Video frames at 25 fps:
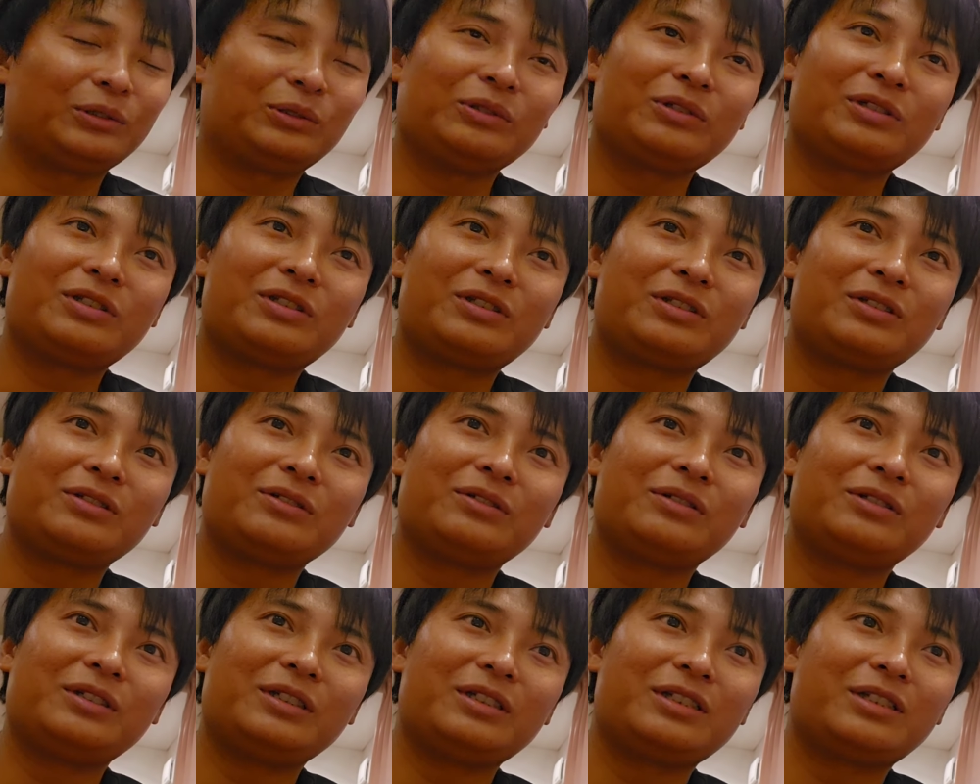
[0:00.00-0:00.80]
年
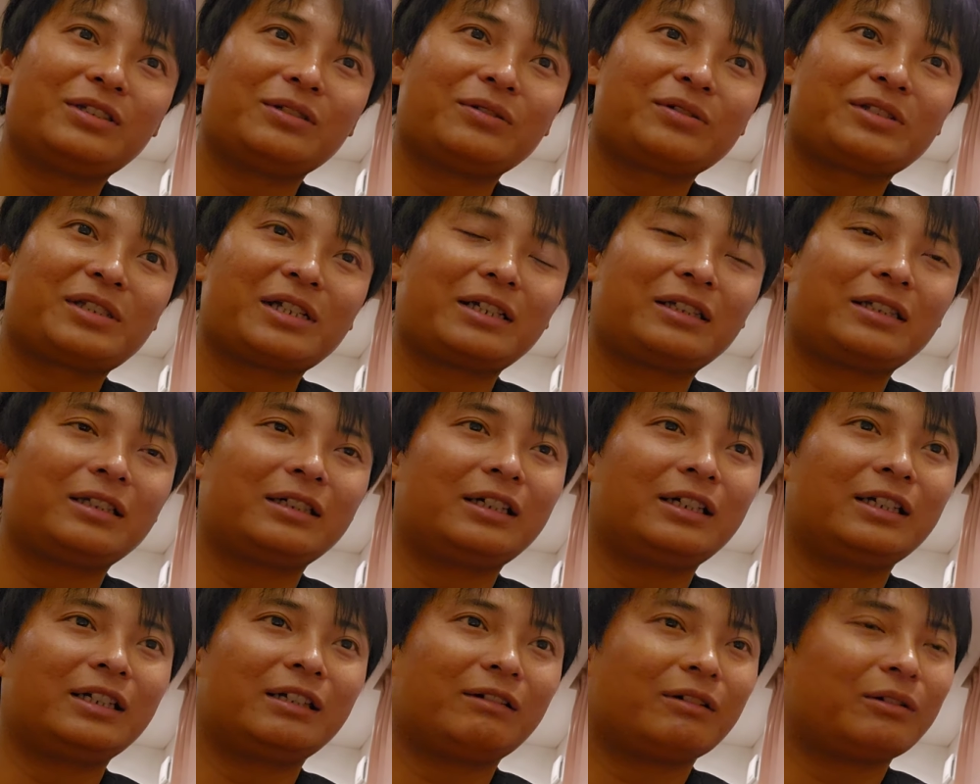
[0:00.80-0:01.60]
中に使用された
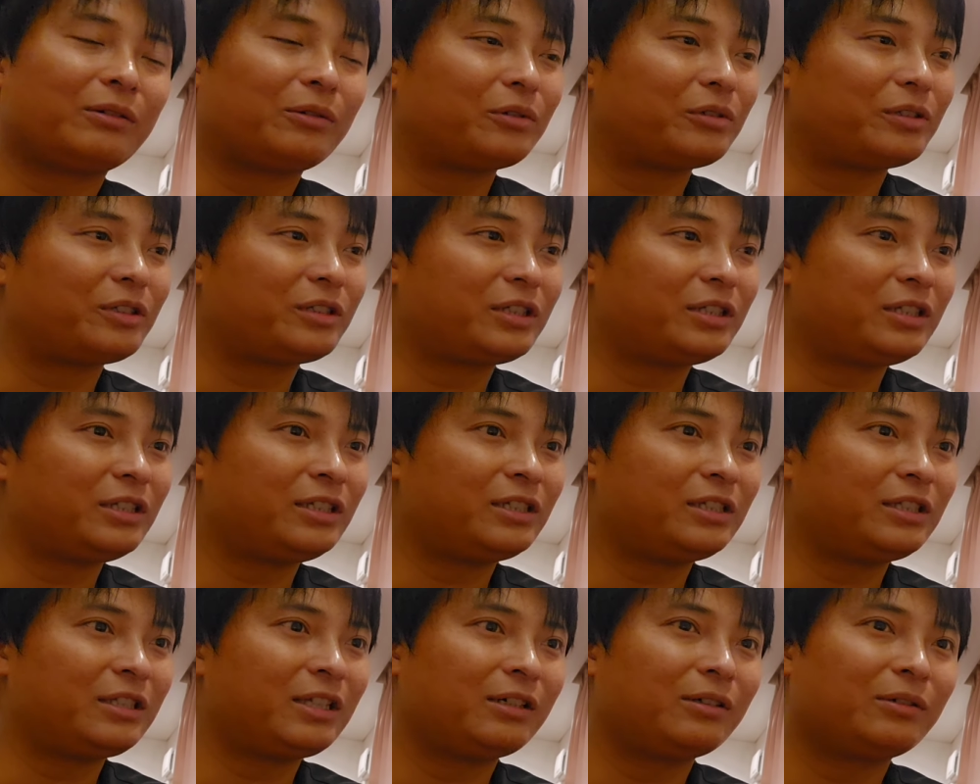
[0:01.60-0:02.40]
金は更
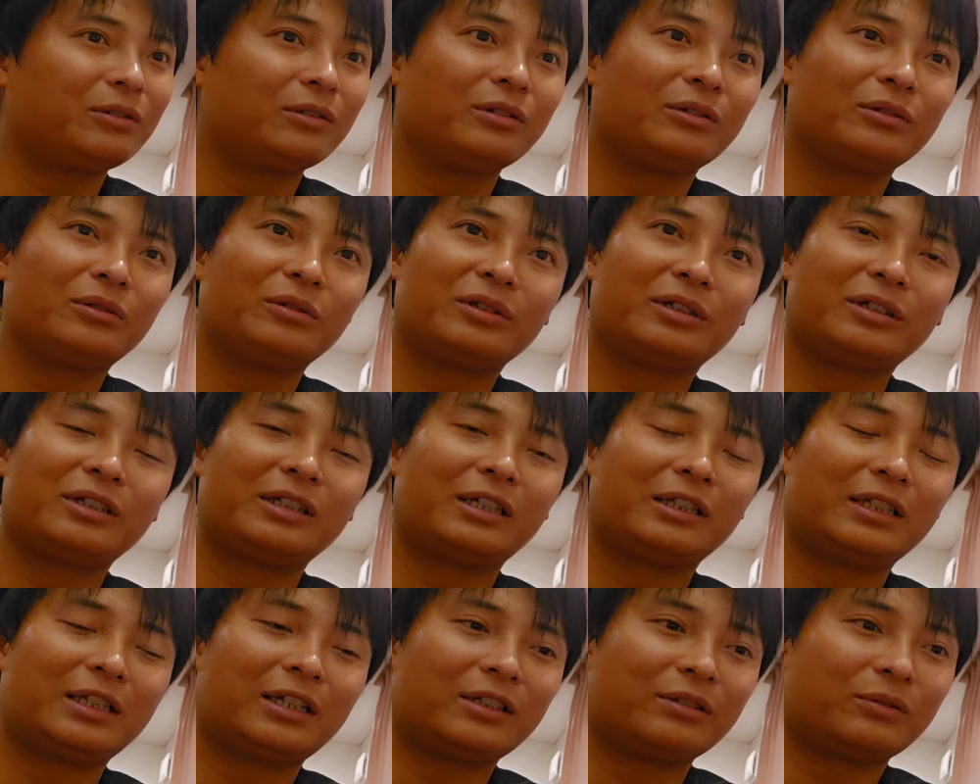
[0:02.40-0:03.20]
新していくような動きに
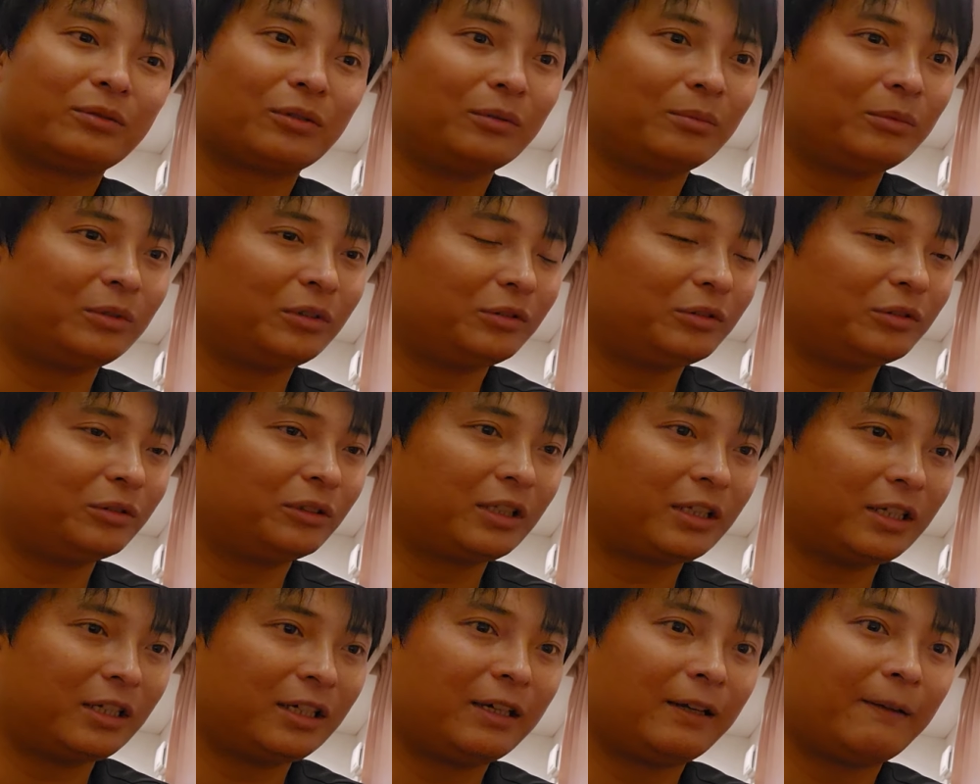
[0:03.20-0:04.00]
はなると思うの
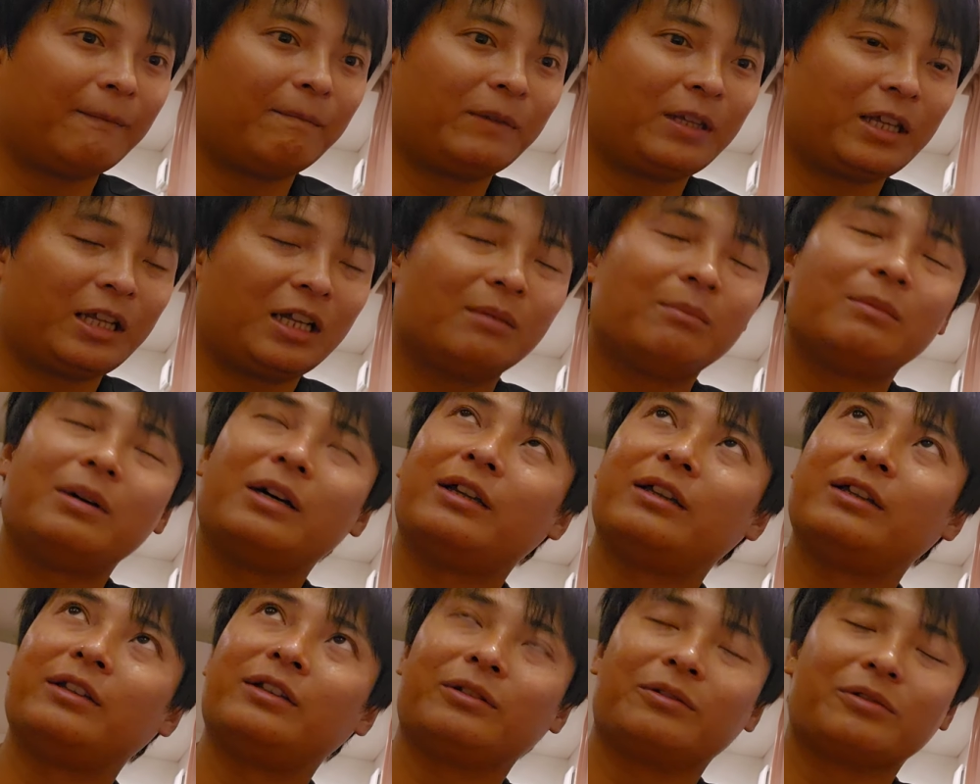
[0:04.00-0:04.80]
で、7
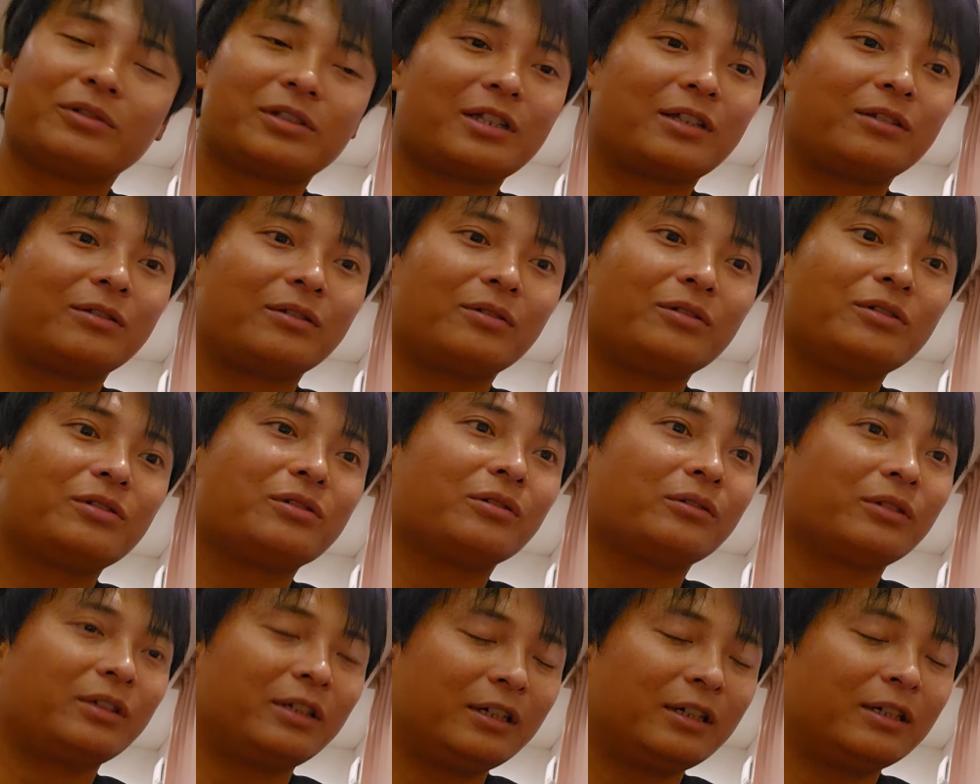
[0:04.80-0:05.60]
万4000ドル以
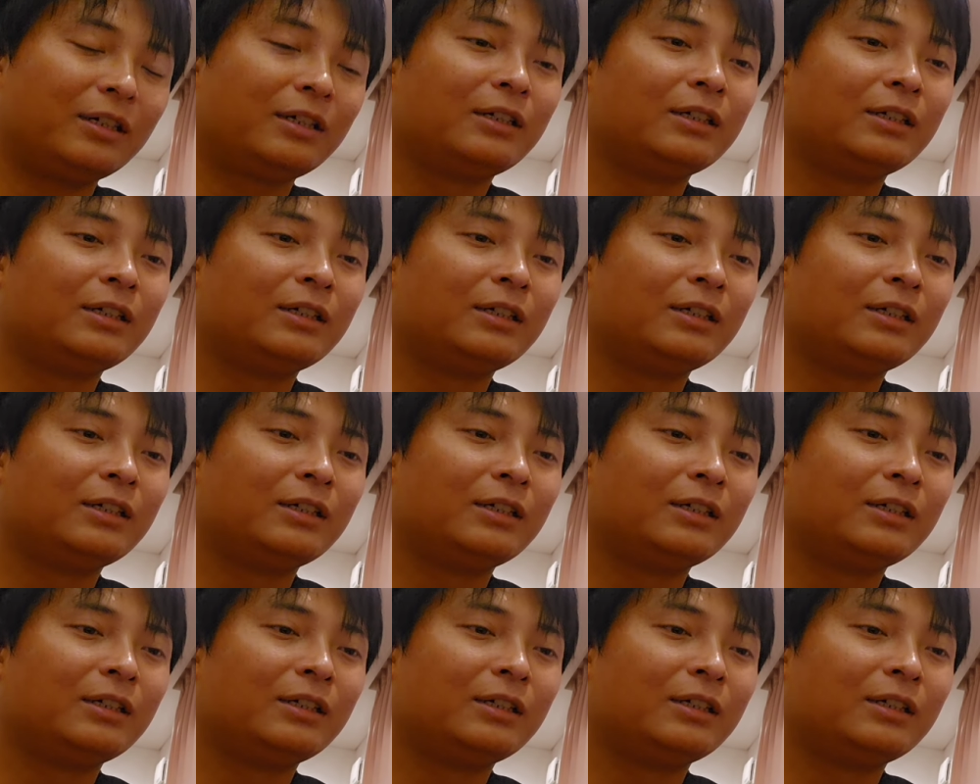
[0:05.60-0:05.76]
上ね。